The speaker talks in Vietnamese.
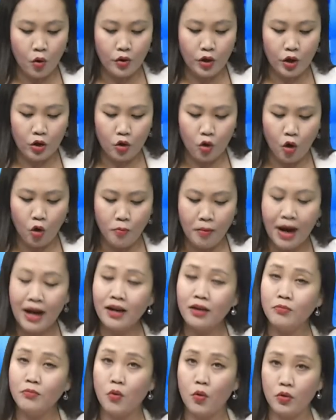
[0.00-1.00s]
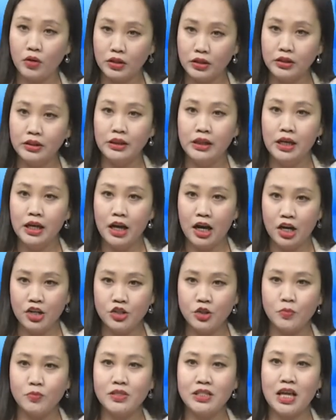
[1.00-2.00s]
đã cố bắt một người ở
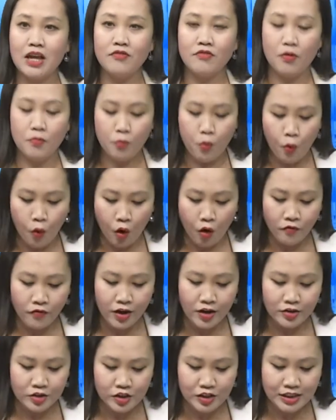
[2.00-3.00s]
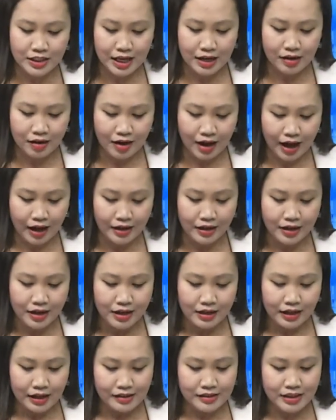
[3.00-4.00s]
trong xe và pull over chiếc xe đó lại.
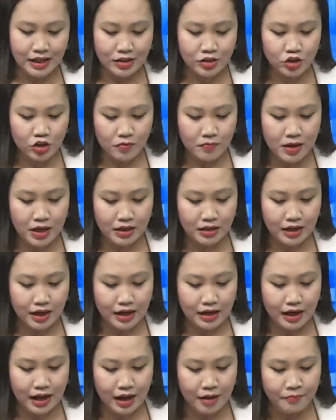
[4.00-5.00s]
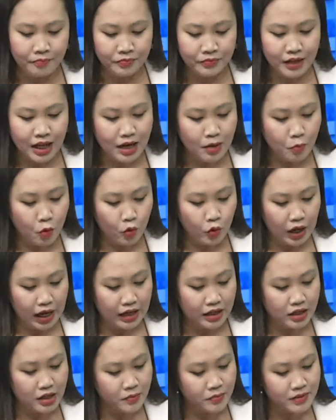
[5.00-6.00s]
Cảnh sát cho biết này là đây là một kẻ
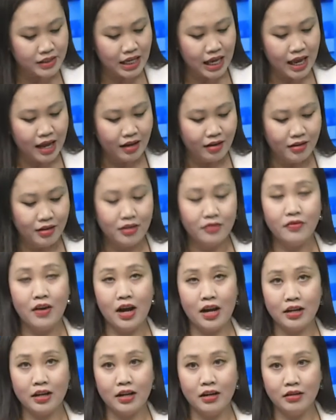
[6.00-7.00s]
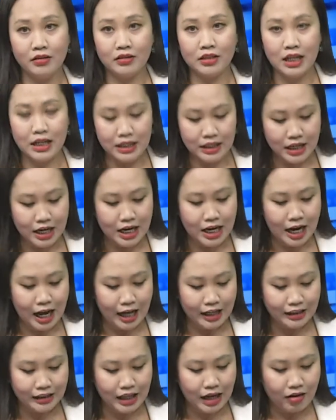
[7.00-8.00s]
cướp xe và tình nghi là
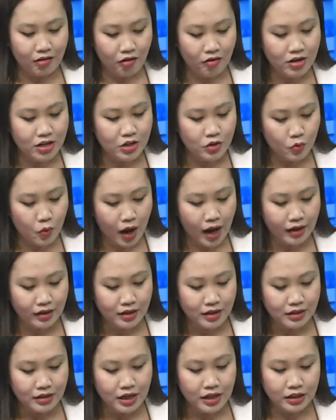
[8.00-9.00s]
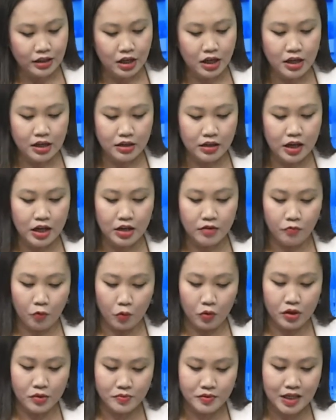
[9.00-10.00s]
anh ta có liên quan đến cái vụ
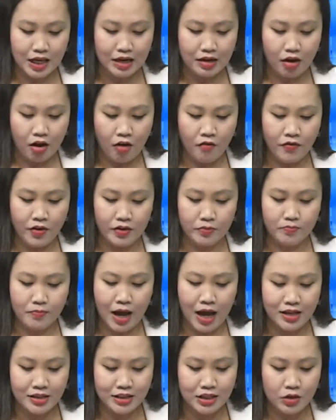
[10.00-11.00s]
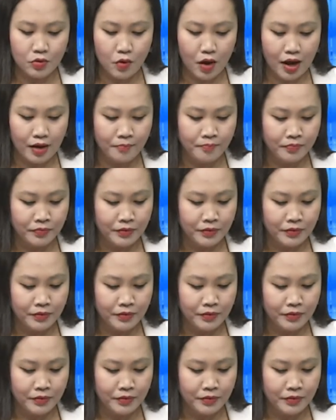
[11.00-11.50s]
cướp xe đó, và 3 sĩ quan